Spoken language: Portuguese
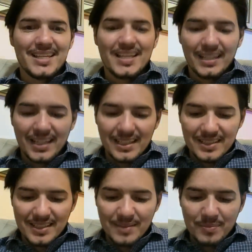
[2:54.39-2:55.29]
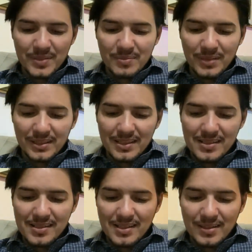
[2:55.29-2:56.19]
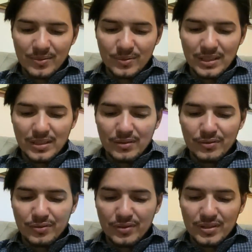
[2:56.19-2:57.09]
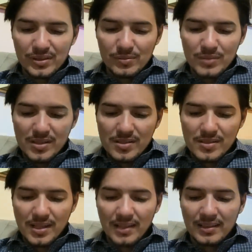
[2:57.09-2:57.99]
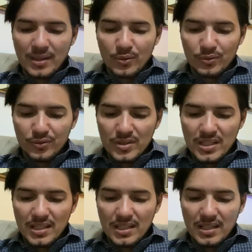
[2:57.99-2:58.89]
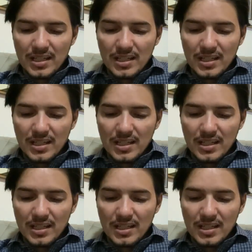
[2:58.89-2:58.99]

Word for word: E aqueles que permaneceram firmes até o fim,